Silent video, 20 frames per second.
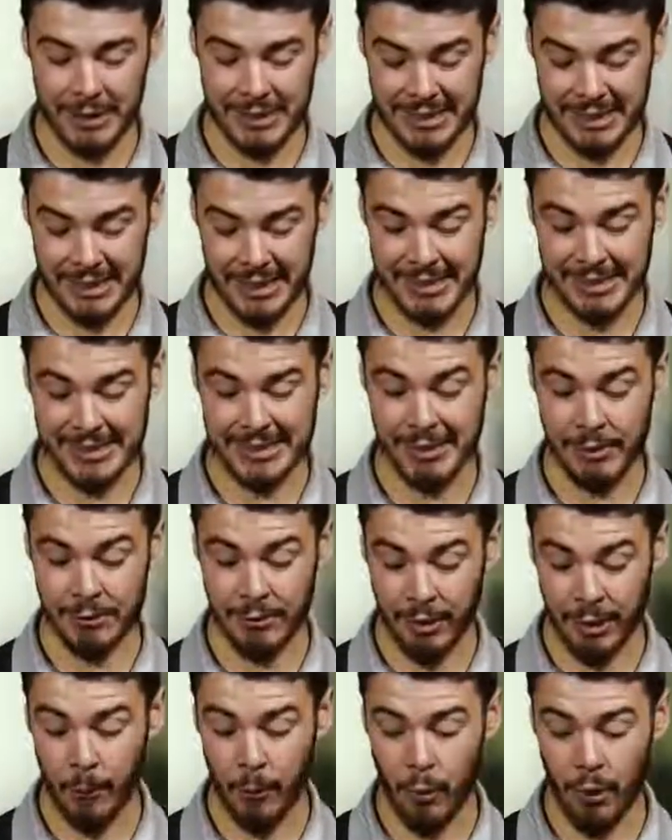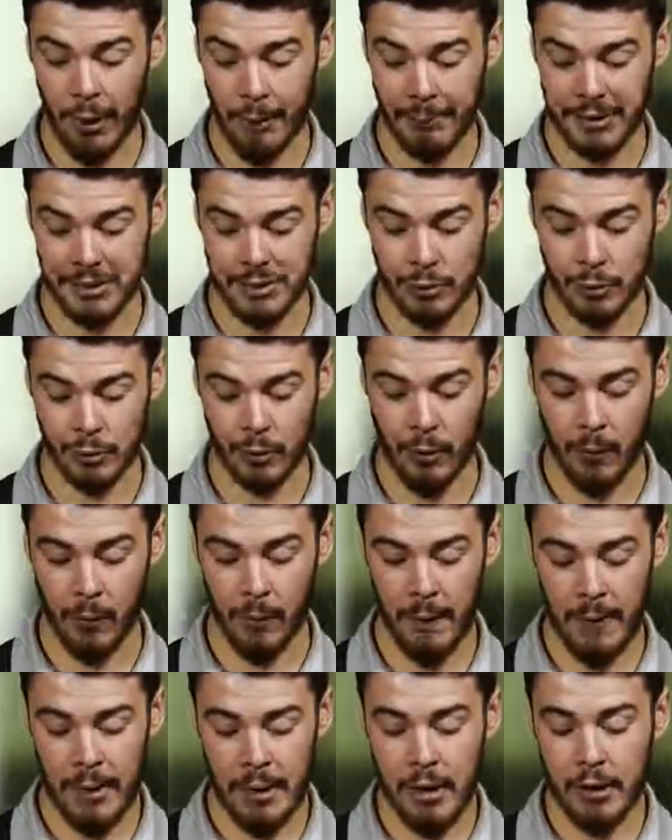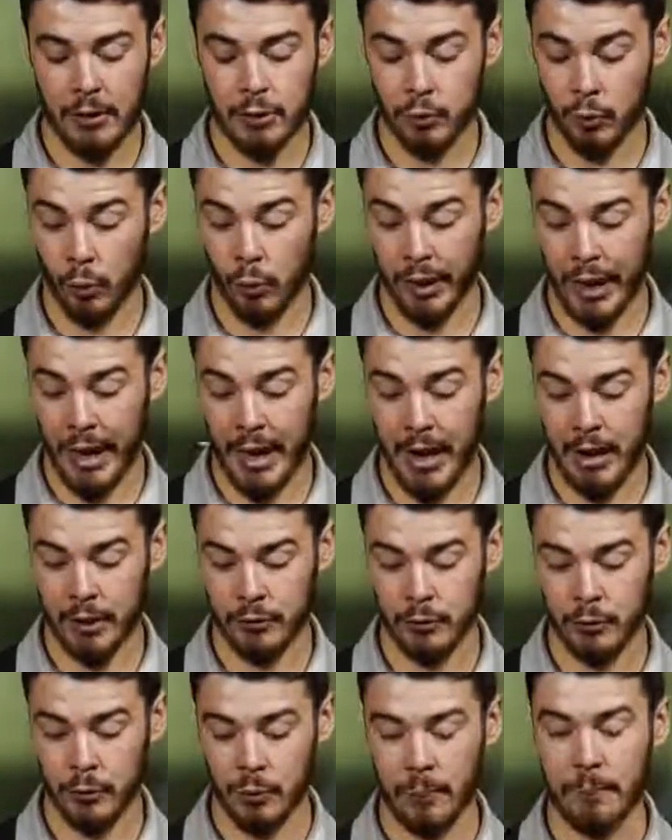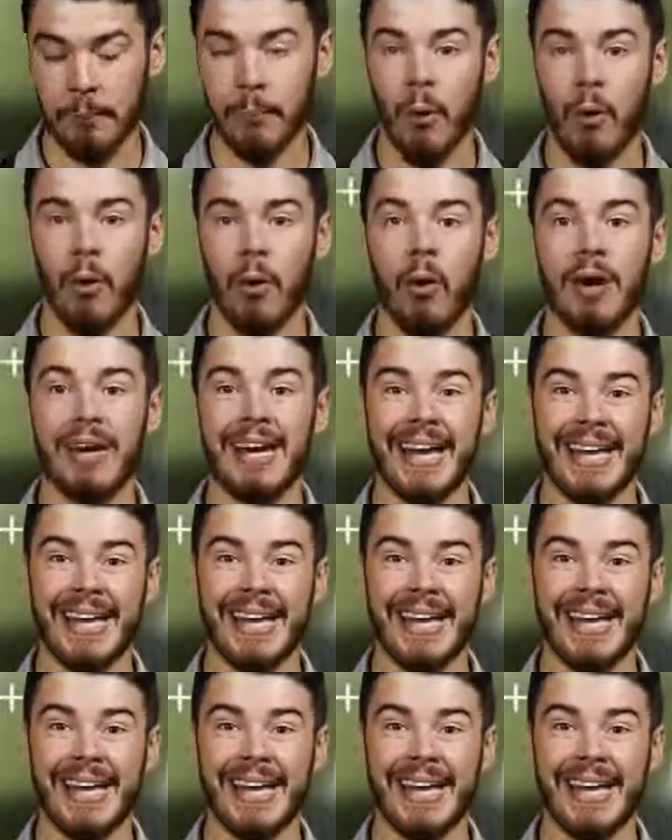set. C'est vraiment impressionnant. Donc Arne prend la